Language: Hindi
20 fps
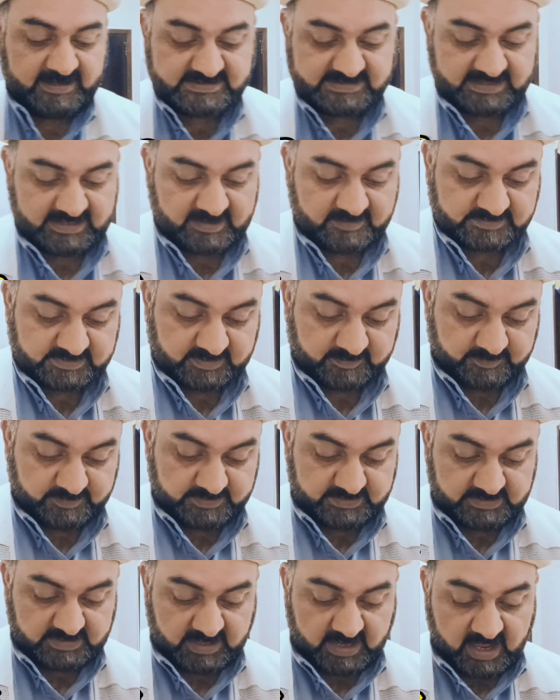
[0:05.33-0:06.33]
कैसे हैं आप सब
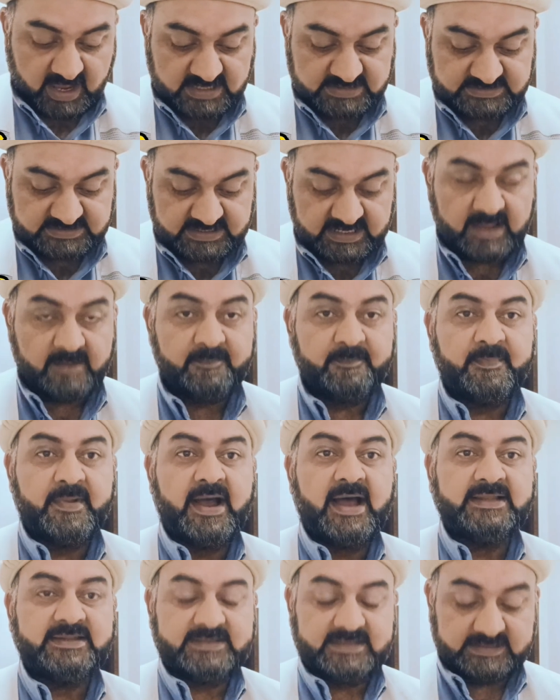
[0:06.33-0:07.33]
आज जनाब
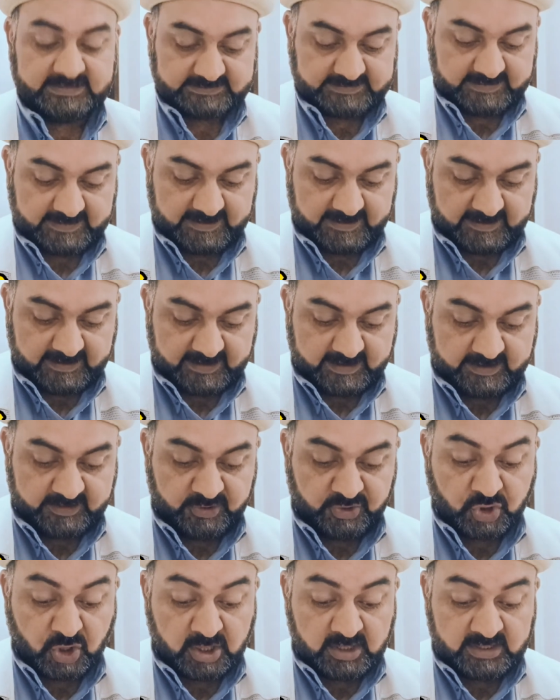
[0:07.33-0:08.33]
बात करते हैं
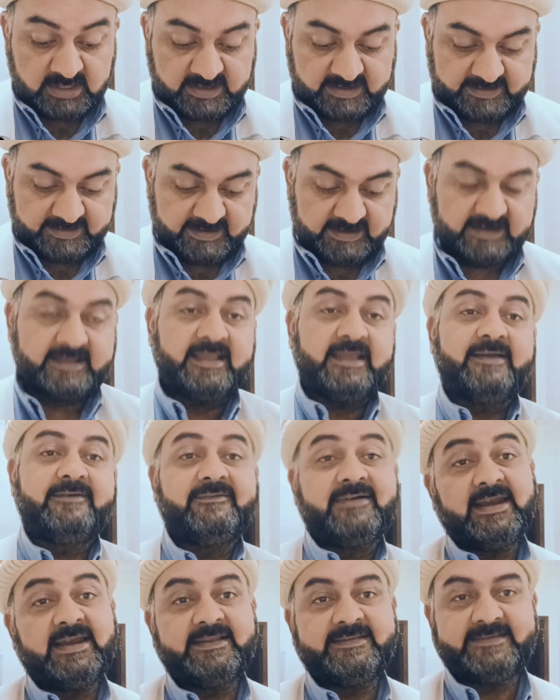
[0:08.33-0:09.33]
डॉलर रेट के
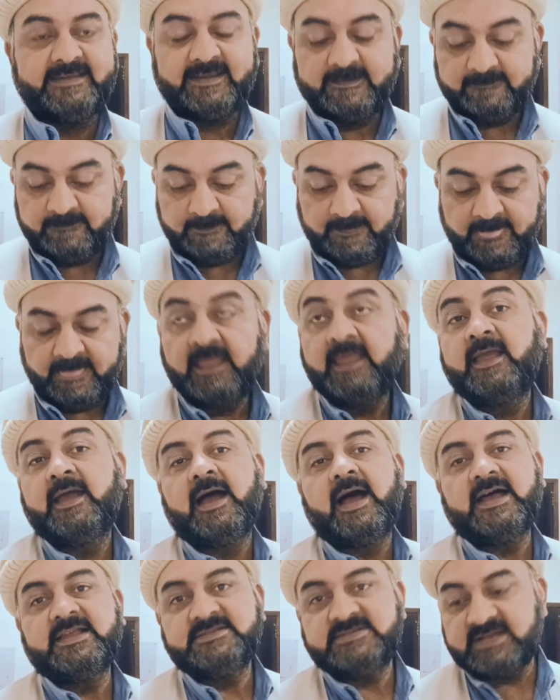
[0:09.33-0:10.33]
हवाले से
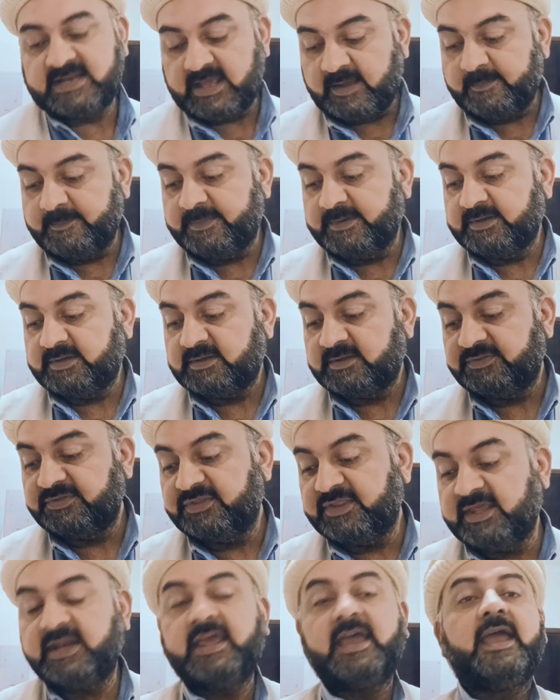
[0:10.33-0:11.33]
आज जनाब
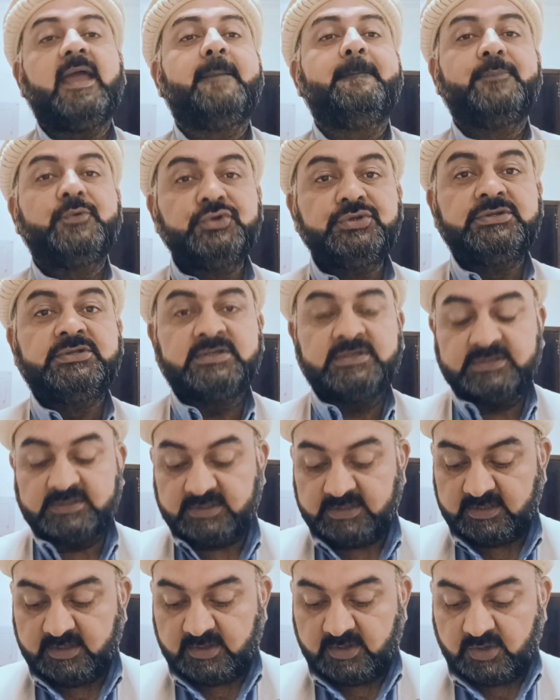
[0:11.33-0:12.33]
दिन है बुध
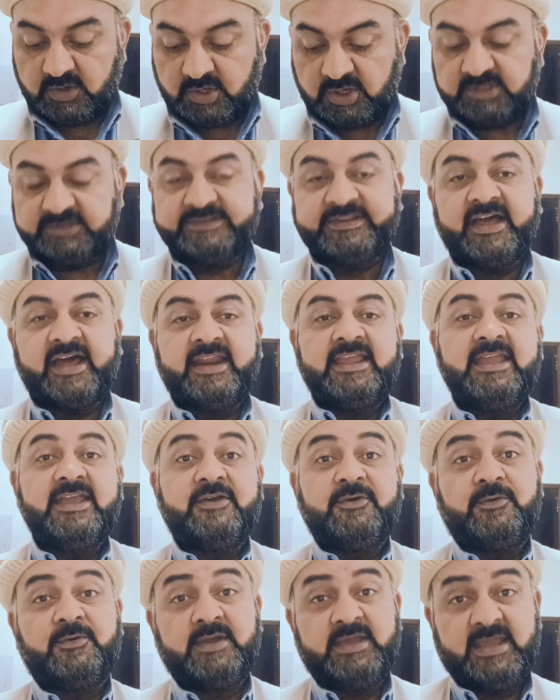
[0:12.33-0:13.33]
और
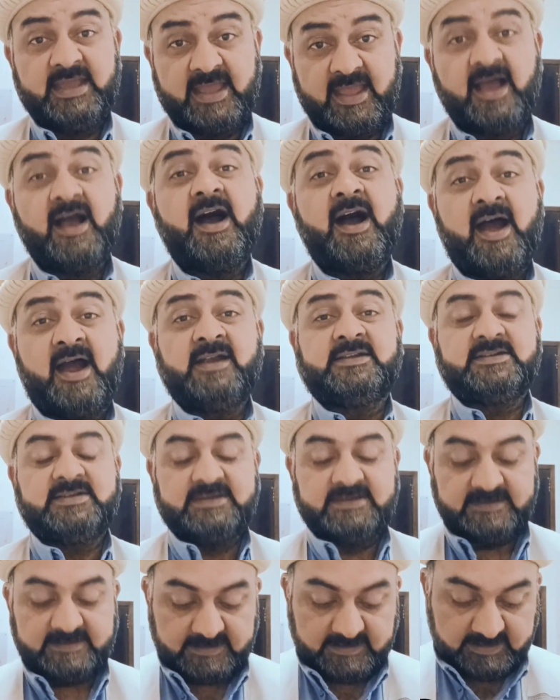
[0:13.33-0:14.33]
तारीख हो गई है आठ
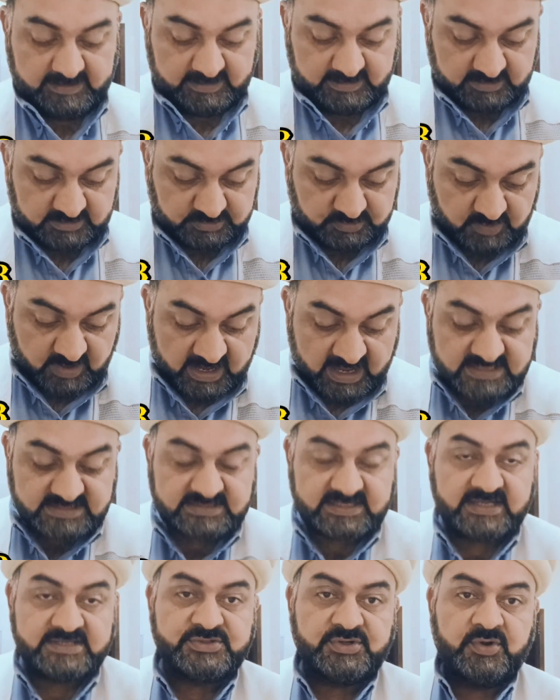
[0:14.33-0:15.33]
तो
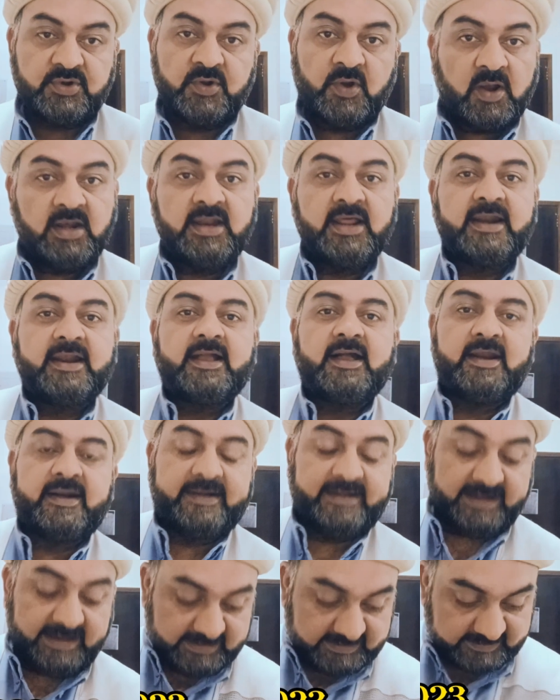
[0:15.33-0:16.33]
आज का जो डॉलर का
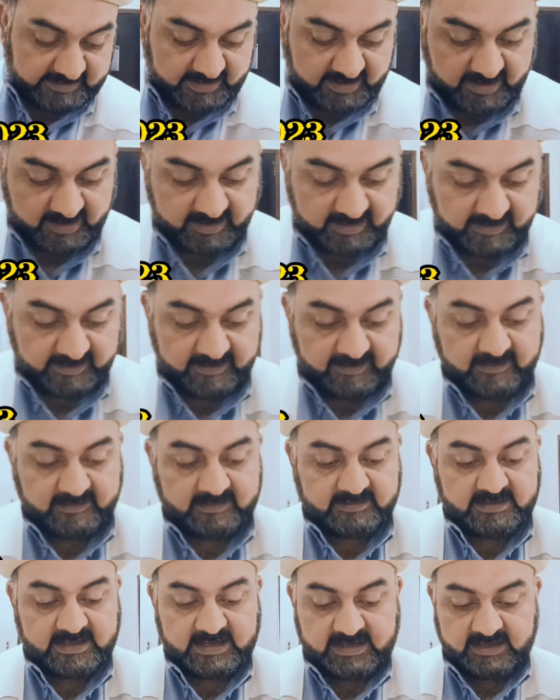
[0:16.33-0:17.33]
रेट रहा है
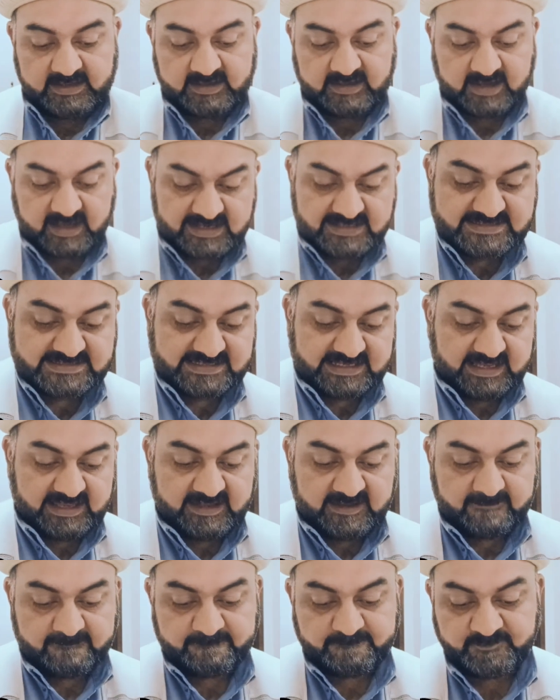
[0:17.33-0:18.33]
यानी कल से
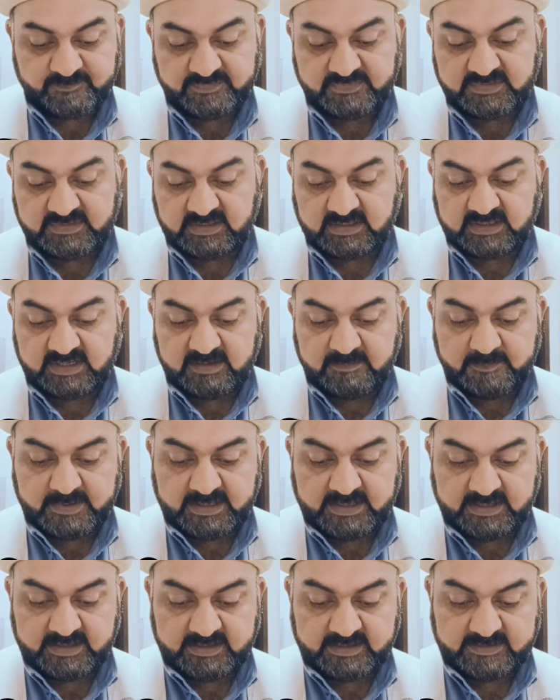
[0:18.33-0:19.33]

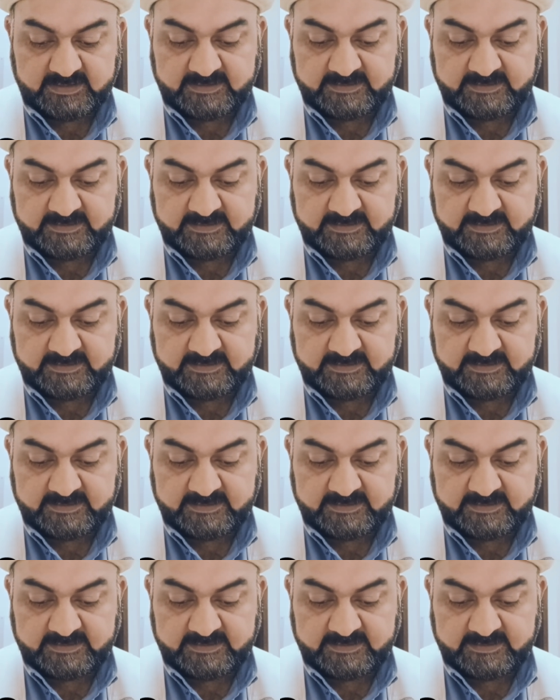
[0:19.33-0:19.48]
तकरीबन